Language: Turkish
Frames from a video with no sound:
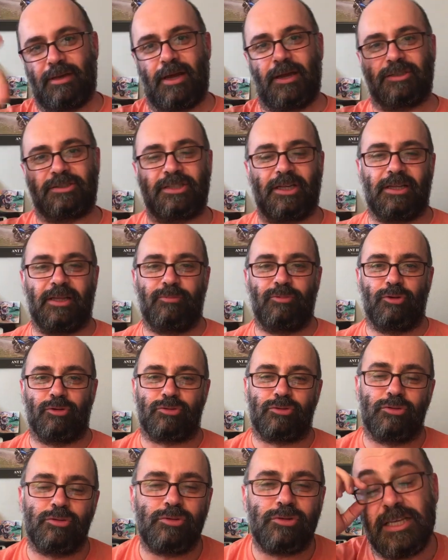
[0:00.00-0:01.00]
Rahatça
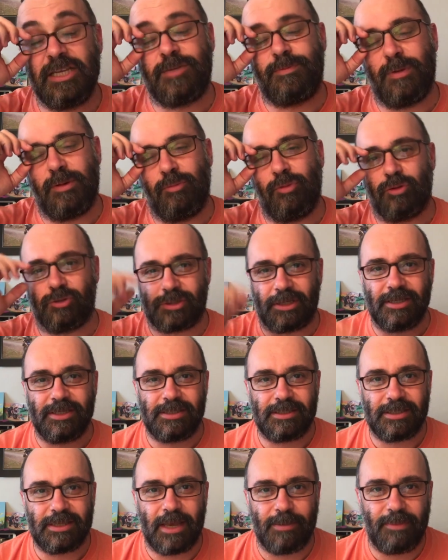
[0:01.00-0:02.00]
alabiliyorsunuz. Hiç
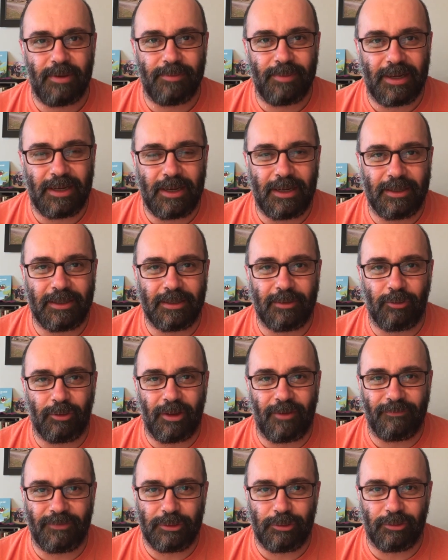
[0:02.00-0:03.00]
bilmiyorsanız YBB ile ilgili
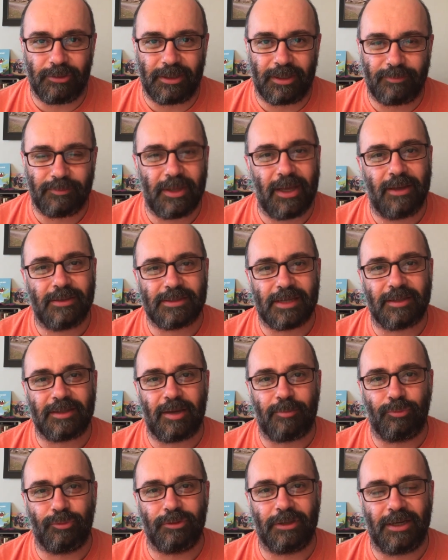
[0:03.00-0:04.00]
olan videolarımda
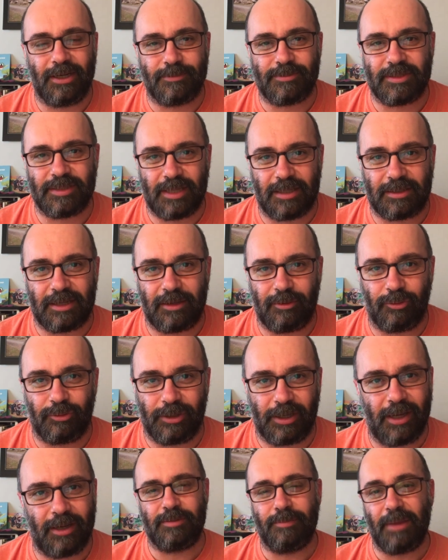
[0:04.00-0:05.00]
zaten bunların hepsi detaylı
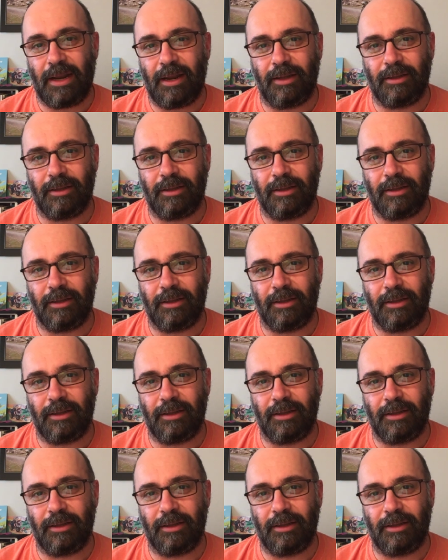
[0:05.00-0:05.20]
olarak ben